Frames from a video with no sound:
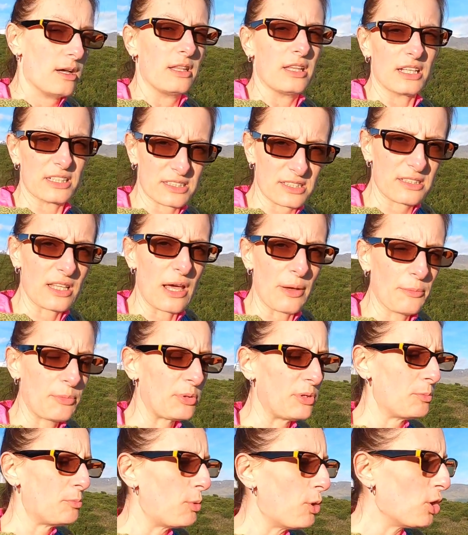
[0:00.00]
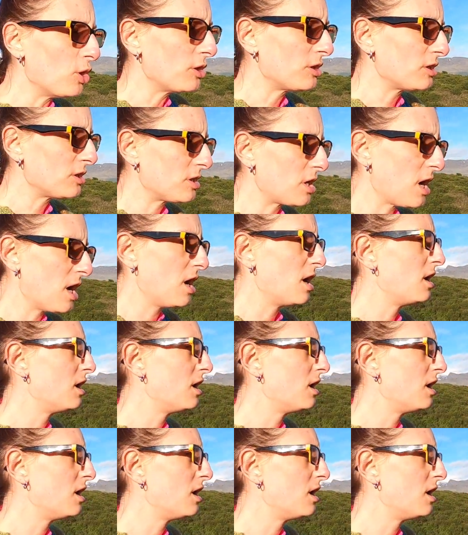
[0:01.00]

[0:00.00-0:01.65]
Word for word: Następny punkt.